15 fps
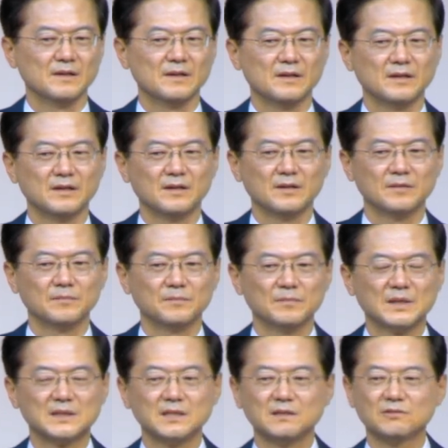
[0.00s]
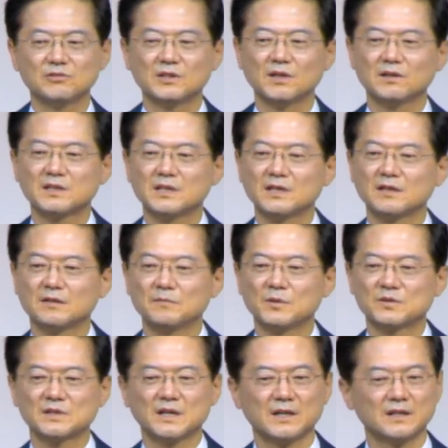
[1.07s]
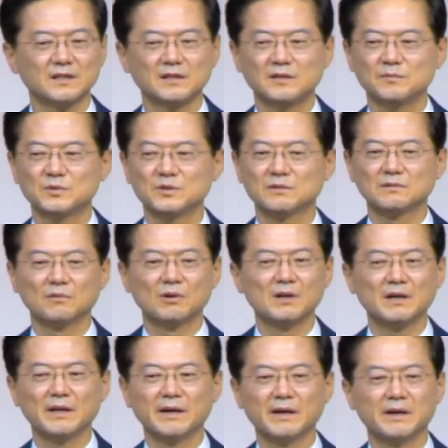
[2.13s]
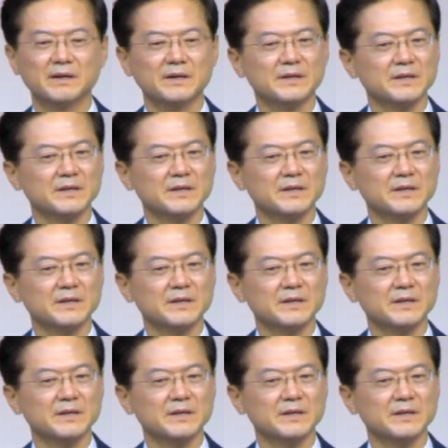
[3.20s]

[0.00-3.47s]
예, 마틴 루터킹 목사님은 원래